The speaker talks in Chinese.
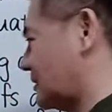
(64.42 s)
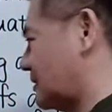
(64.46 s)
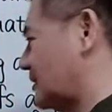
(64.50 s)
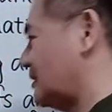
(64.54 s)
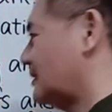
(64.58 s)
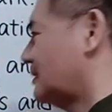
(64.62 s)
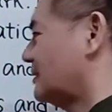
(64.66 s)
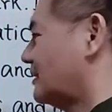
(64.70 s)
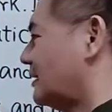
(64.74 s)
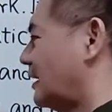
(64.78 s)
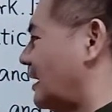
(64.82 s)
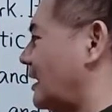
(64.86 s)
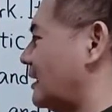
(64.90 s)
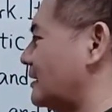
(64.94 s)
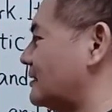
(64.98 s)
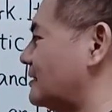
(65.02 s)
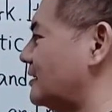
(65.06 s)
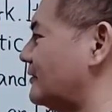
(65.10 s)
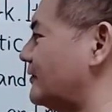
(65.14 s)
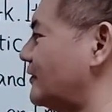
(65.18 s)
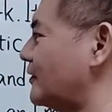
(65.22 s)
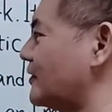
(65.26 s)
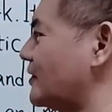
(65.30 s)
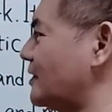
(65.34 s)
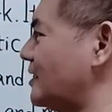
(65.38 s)
个啊这
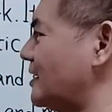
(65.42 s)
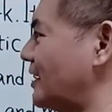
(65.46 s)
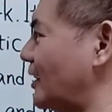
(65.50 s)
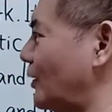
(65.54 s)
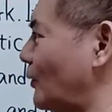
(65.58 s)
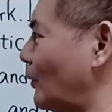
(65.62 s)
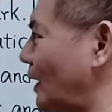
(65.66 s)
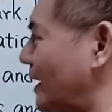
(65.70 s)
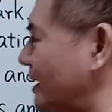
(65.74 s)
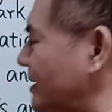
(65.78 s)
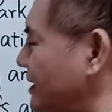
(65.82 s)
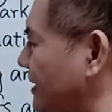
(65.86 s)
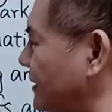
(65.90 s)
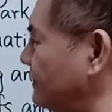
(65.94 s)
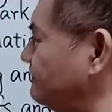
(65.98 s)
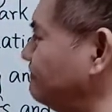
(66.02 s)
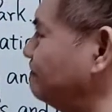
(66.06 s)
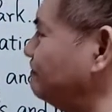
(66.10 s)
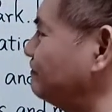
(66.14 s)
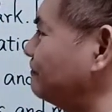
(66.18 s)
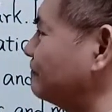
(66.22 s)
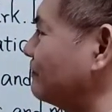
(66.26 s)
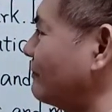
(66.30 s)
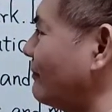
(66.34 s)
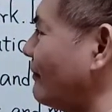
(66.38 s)
封信给完成。
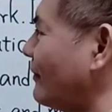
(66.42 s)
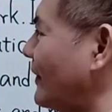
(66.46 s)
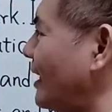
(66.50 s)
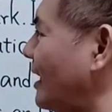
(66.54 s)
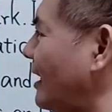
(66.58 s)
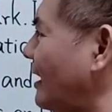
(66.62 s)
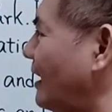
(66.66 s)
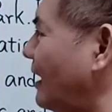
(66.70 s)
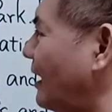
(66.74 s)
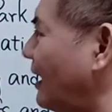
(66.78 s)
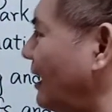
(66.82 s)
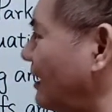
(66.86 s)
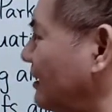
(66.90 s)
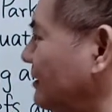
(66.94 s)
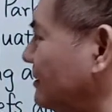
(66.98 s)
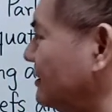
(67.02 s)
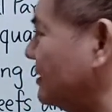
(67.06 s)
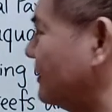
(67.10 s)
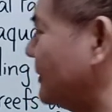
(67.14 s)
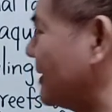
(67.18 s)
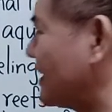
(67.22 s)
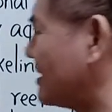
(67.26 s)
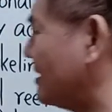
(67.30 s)
好，那么